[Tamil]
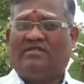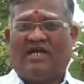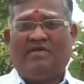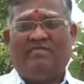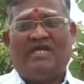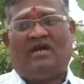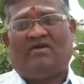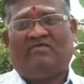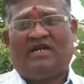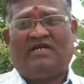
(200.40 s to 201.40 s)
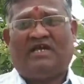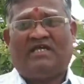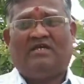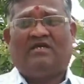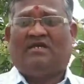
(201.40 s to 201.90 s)
தனிமையான வாழ்க்கை
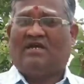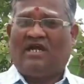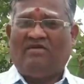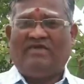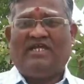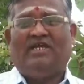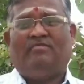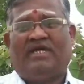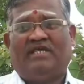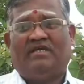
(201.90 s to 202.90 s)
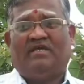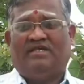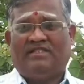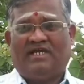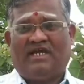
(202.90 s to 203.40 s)
கல்வியின்மை
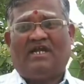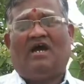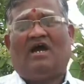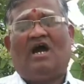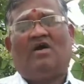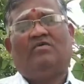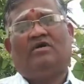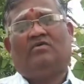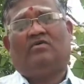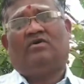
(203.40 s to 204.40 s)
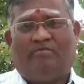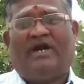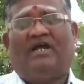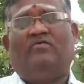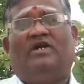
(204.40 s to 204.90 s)
இதெல்லாம் அவங்களுக்கு ஒரு
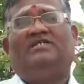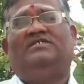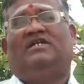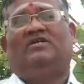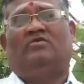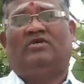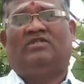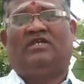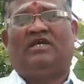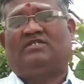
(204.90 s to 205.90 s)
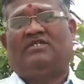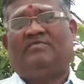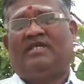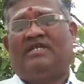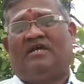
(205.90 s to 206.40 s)
மன உளைச்சலை கொடுத்து இது
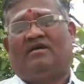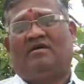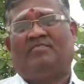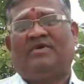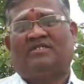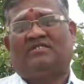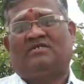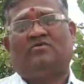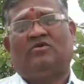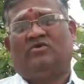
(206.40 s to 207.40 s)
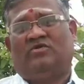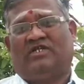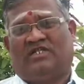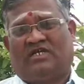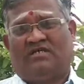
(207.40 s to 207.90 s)
மாதிரியான காம்ப்ளெக்ஸுக்கு கொண்டு
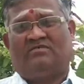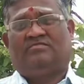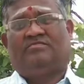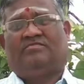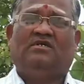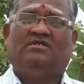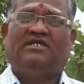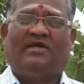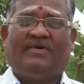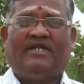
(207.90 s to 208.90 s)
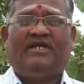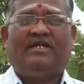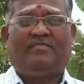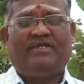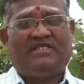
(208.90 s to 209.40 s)
வந்துடுதுங்க சில பேர்
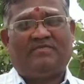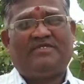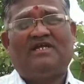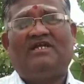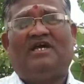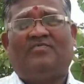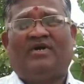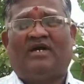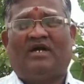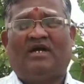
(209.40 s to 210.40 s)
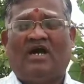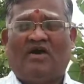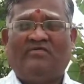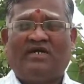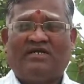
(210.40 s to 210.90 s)
ரொம்ப திறமசாலியாக இருப்பாங்க
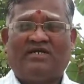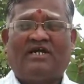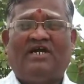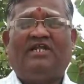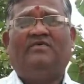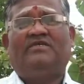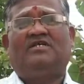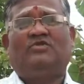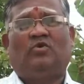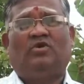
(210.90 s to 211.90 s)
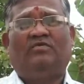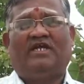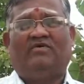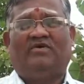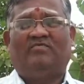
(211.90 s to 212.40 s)
அவங்களுக்கு கண்டினியூவஸாக
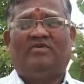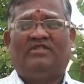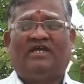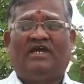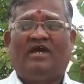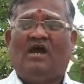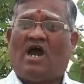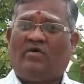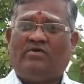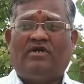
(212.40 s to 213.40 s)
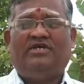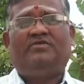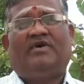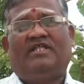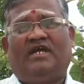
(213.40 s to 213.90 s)
தோல்விகள் வரும் பொழுது அவங்களும்
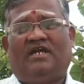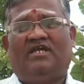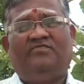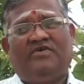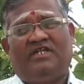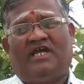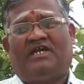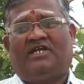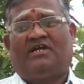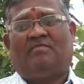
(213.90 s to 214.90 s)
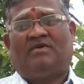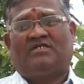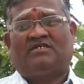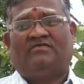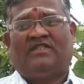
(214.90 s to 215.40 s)
இது மாதிரியான இன்ஃபீரியாரிட்டி
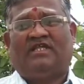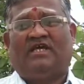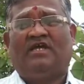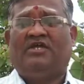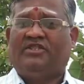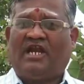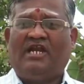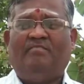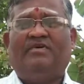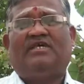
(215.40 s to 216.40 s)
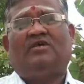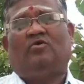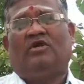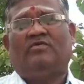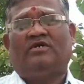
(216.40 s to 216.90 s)
காம்ப்ளெக்ஸுக்கு வந்து தன்னம்பிக்கை
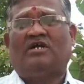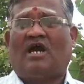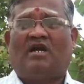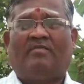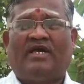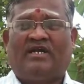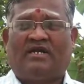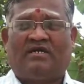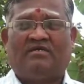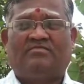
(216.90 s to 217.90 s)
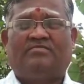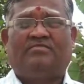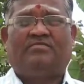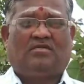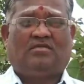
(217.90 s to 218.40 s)
குறைவுக்கு காரணமாயிடுறாங்க
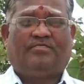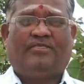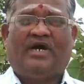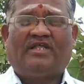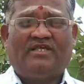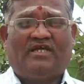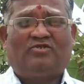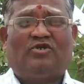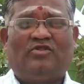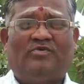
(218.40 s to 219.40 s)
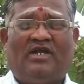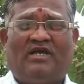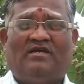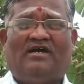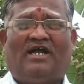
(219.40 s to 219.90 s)
பாரதியார் சொன்னது போல்
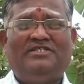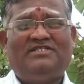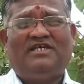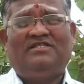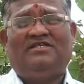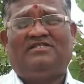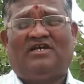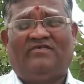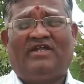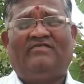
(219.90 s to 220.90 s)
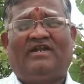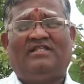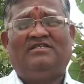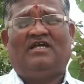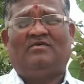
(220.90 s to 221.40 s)
அஞ்சு அஞ்சு சாவார் இவர்
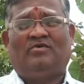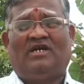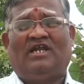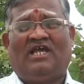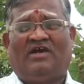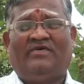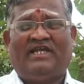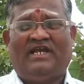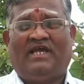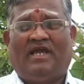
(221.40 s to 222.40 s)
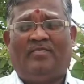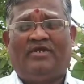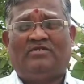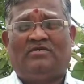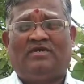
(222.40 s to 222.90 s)
அஞ்சாத பொருள் இல்லை அவனியிலே
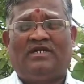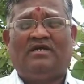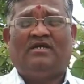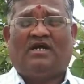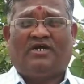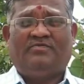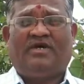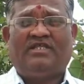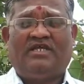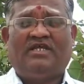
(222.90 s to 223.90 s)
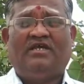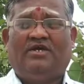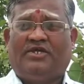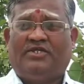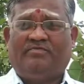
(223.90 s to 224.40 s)
அப்படின்னு சொல்லுவார் அது மாதிரி
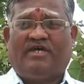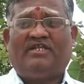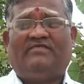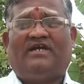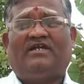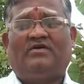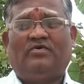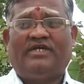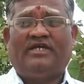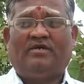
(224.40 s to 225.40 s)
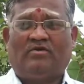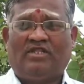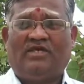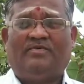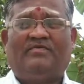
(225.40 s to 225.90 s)
இது மாதிரி வளரக்கூடிய
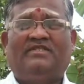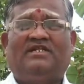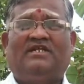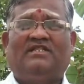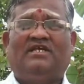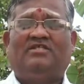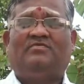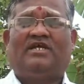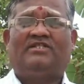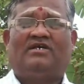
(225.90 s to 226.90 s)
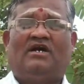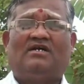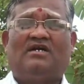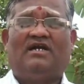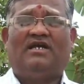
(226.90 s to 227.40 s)
குழந்தை பருவத்திலிருந்தே இது மாதிரி
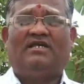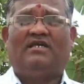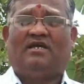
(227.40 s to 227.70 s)
தாக்கங்களை